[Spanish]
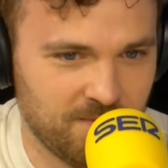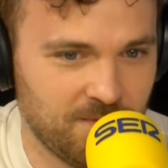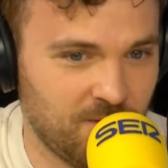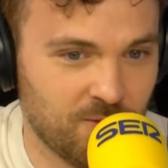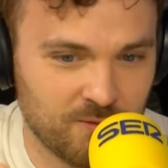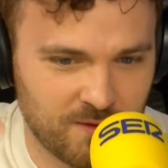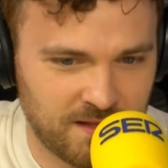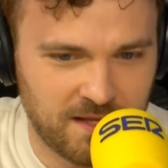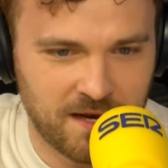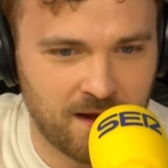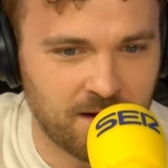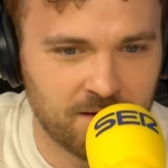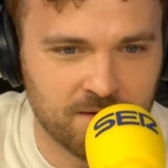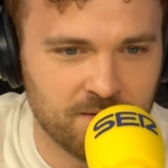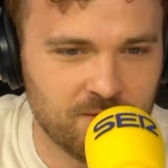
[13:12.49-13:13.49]
no se
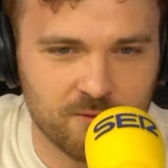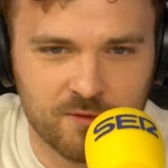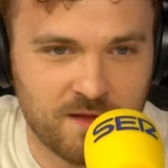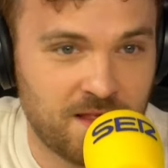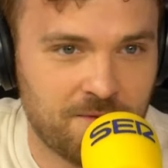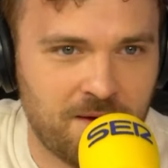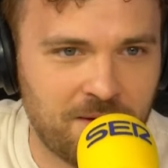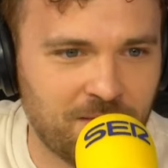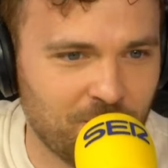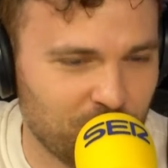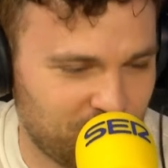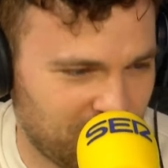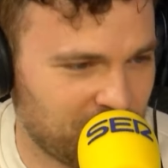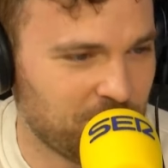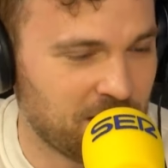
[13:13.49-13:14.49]
tiran, no se llevaban
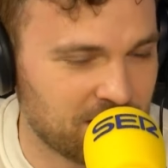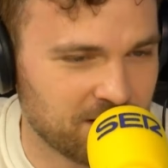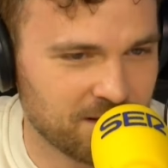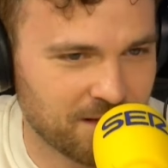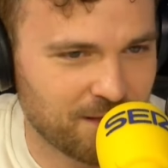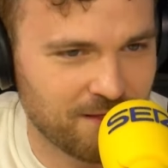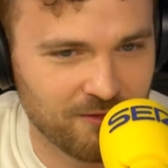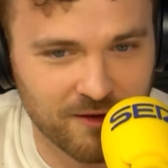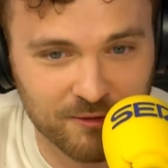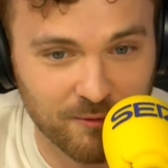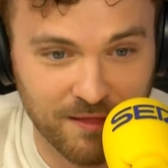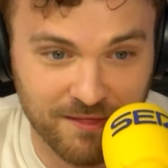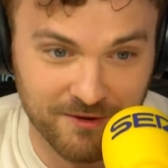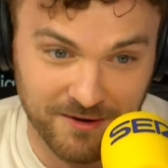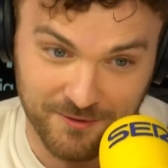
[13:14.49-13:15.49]
dos, tres meses haciendo
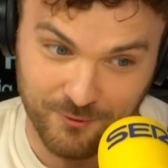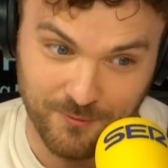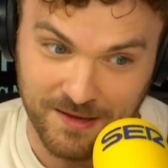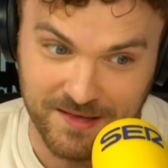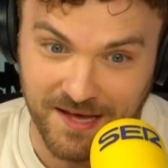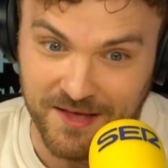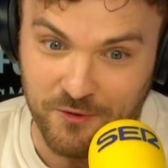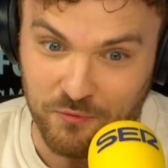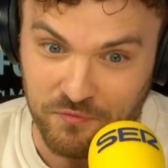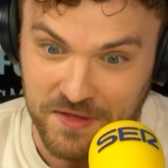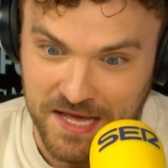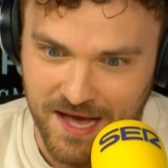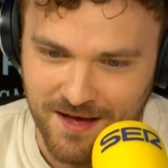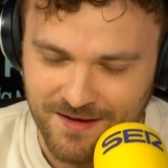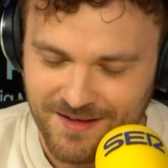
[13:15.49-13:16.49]
actuaciones, tú vas ahí un
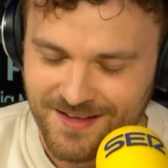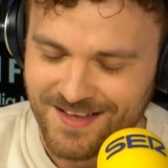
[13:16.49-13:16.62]
día